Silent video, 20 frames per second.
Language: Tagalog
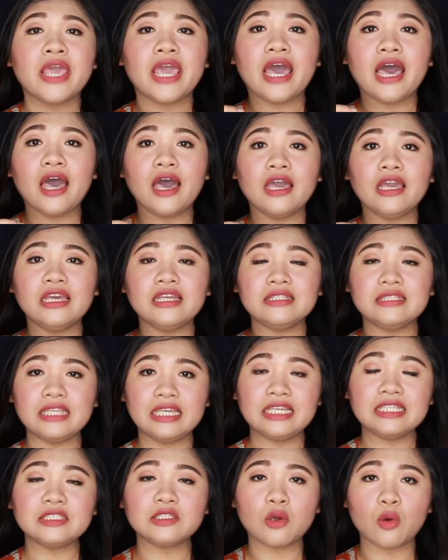Uh, it
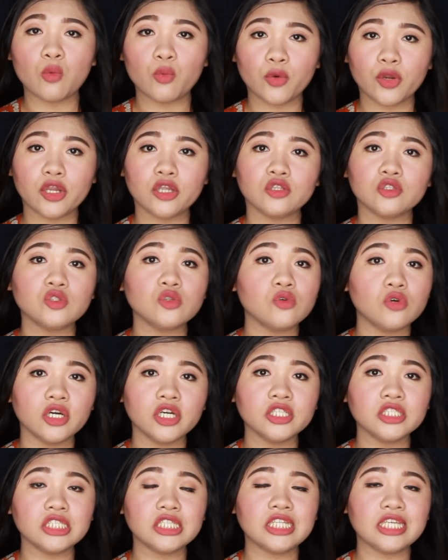is worth
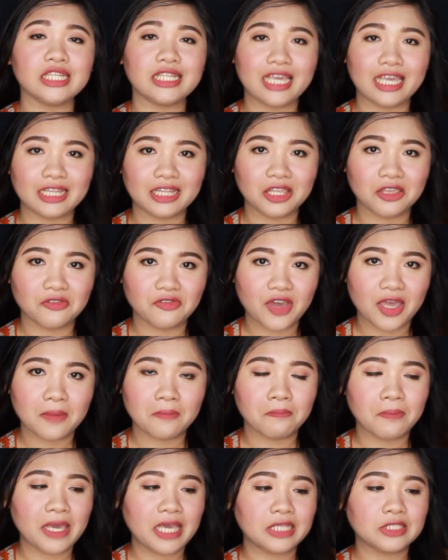
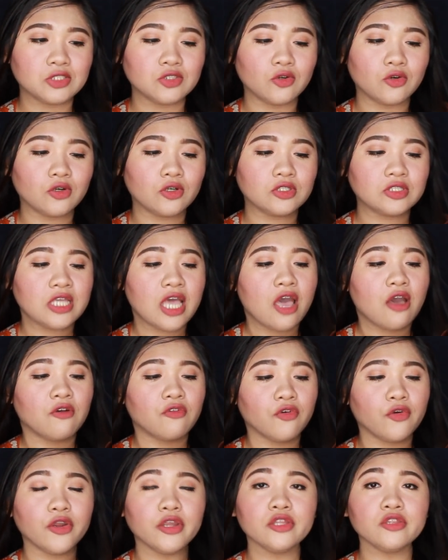295 pesos
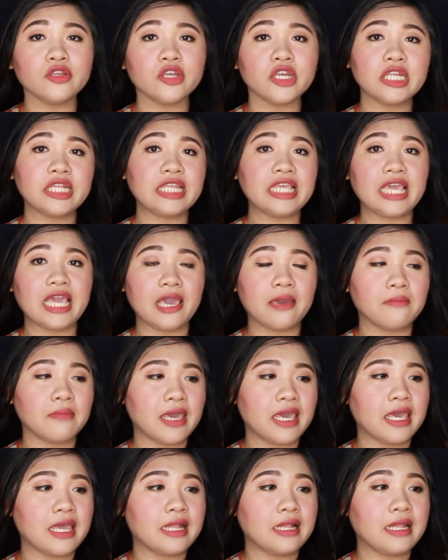for 30
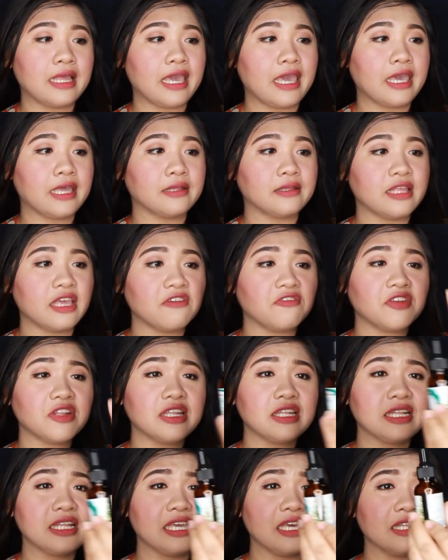ml. And
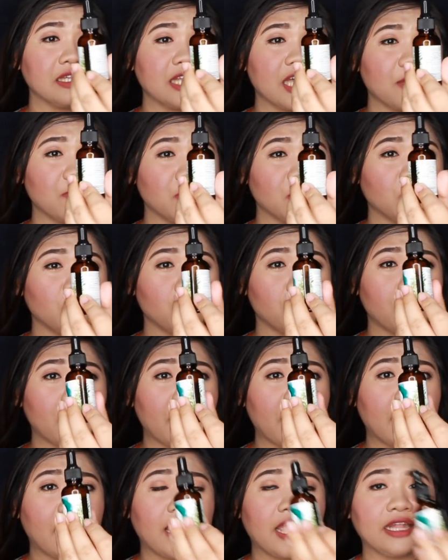definitely, ang dami ko
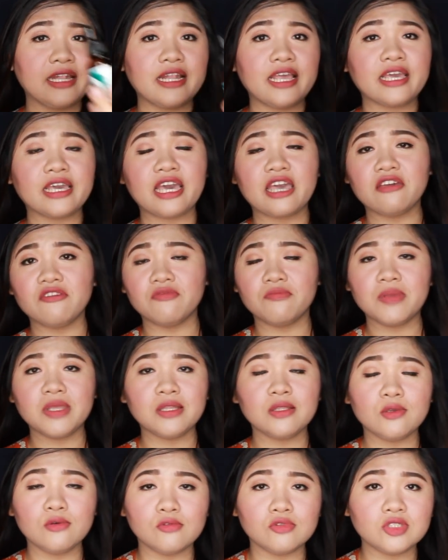pa. And like, I've
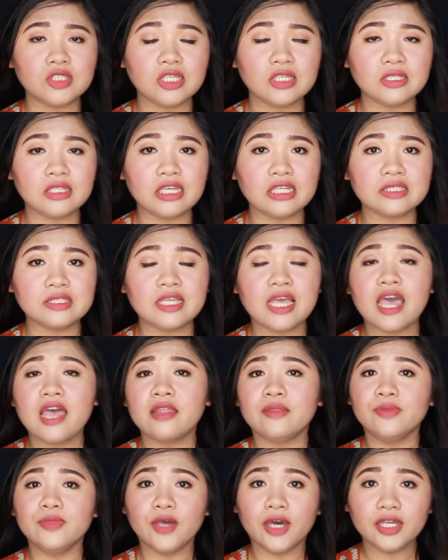been using this
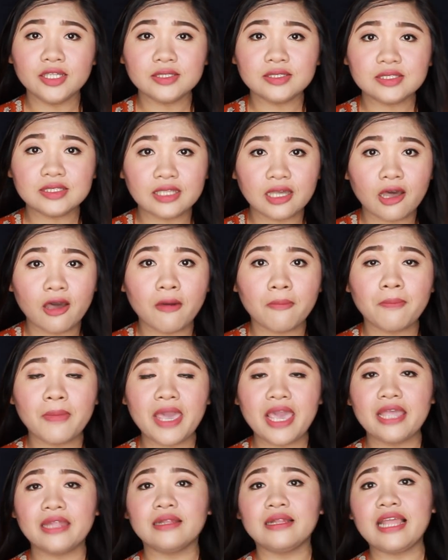non-stop.
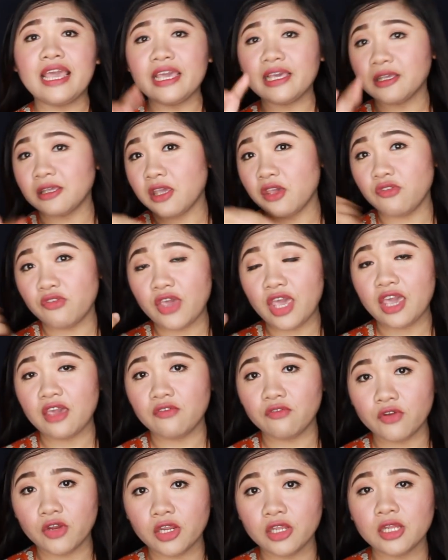And like, if
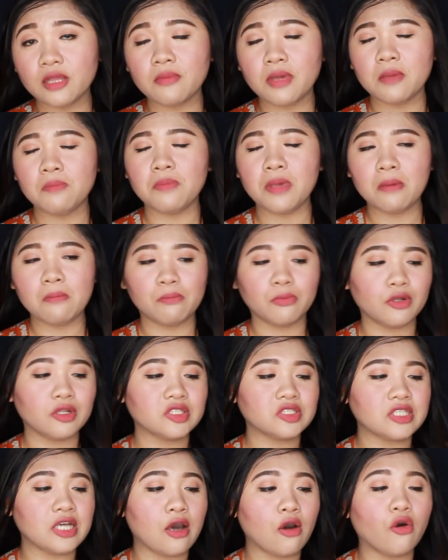ever na may
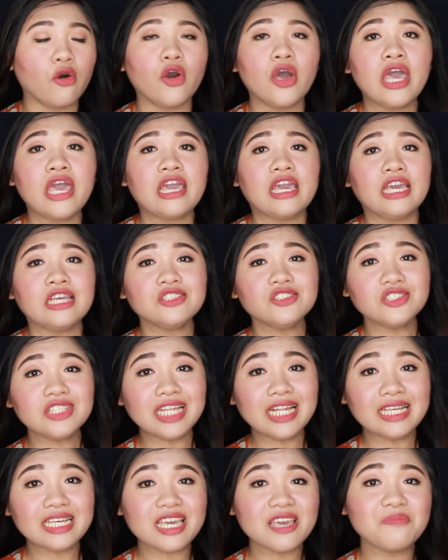pimples ako, ito
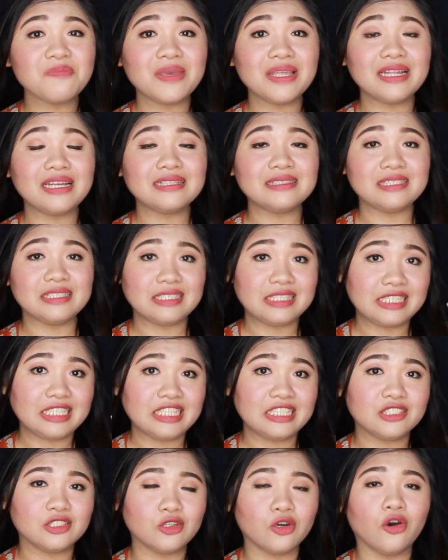talaga yung
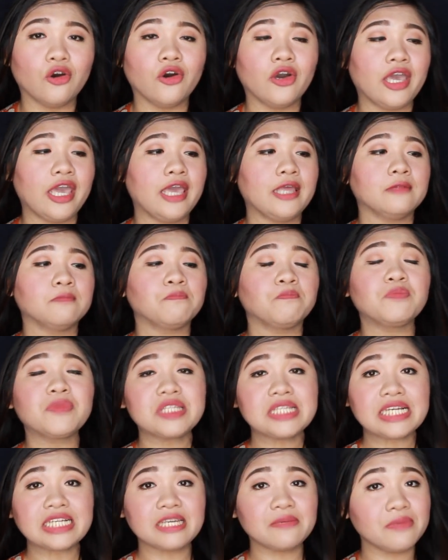pinag-treat ko. And
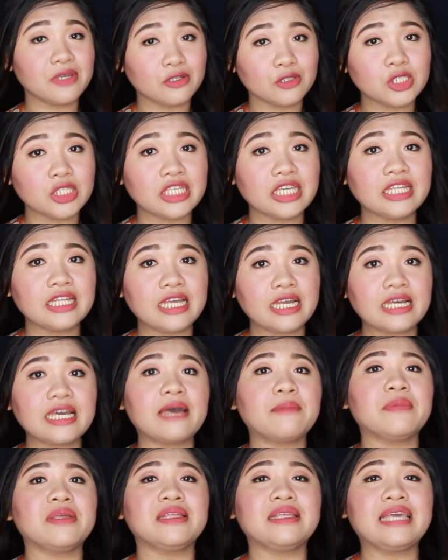sa gabi ko siya
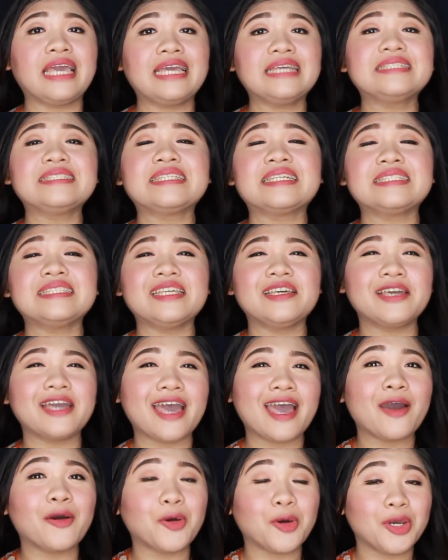ginagamit, guys, kasi
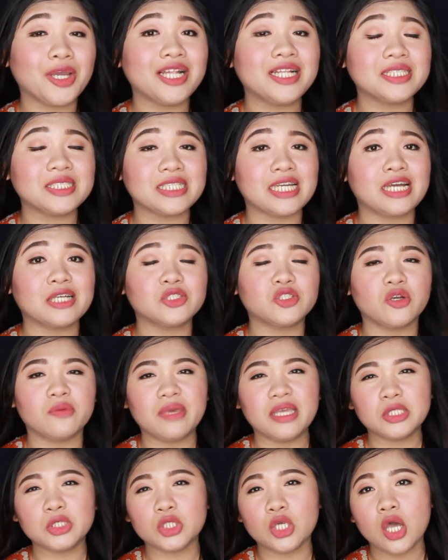nga oil siya. So,
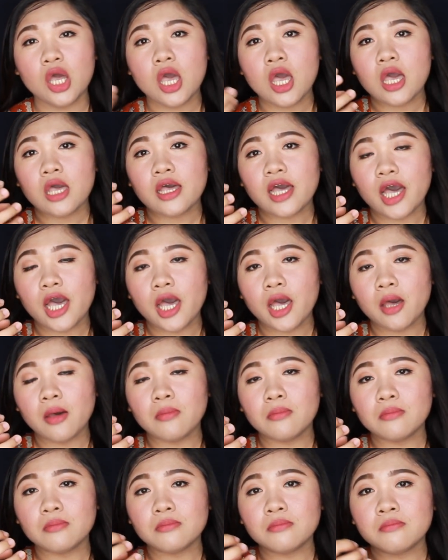medyo
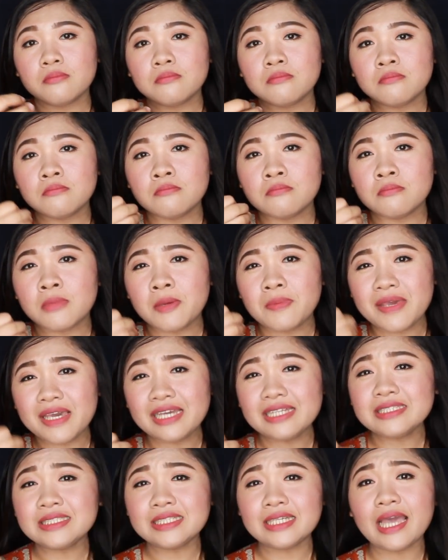um,
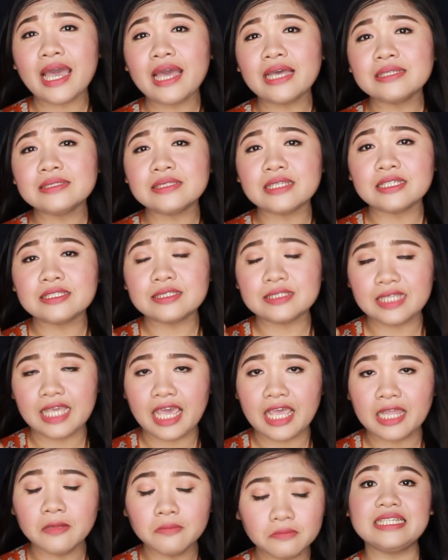mabigat siya sa
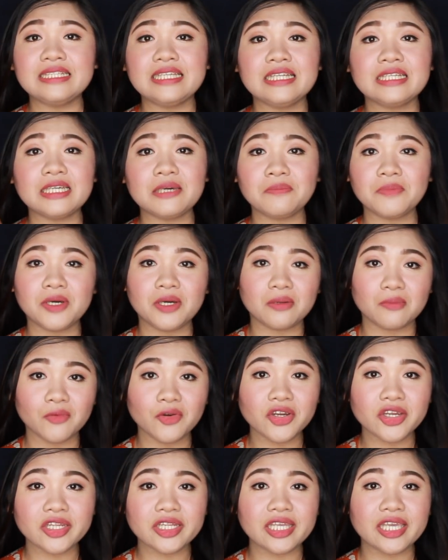skin. And then, kapag
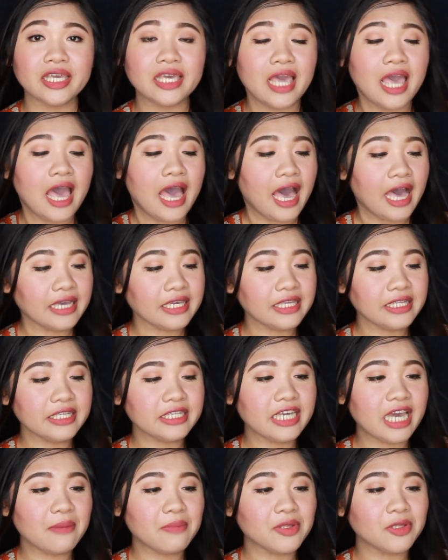morning, ang
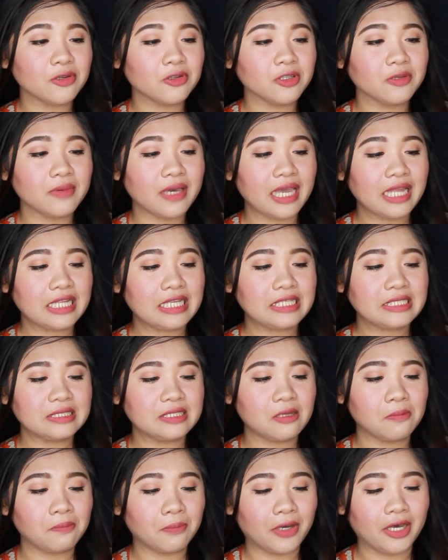gamit ko naman is
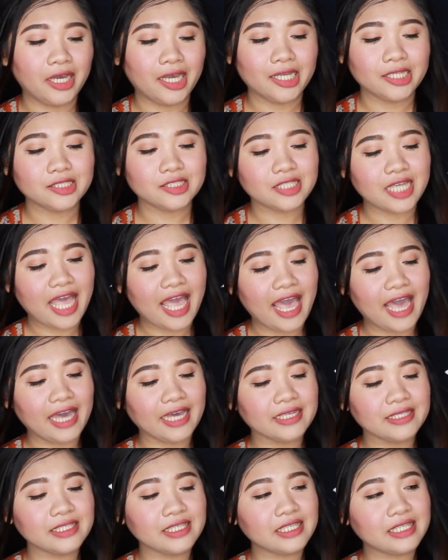the Pond's
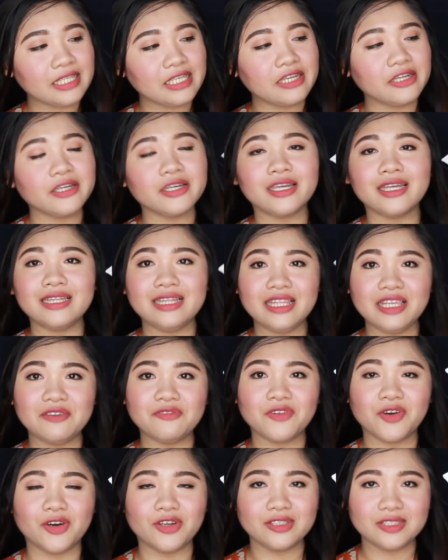Acne Clear
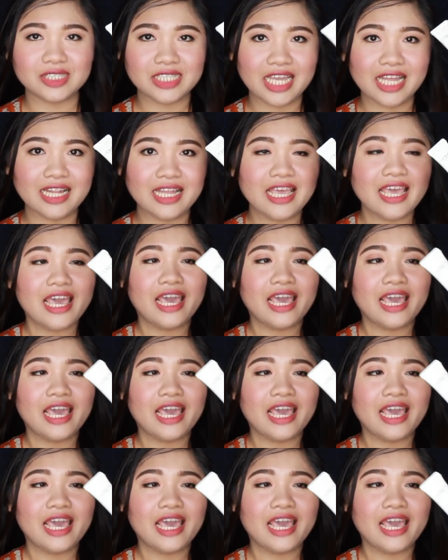Leave-On Gel.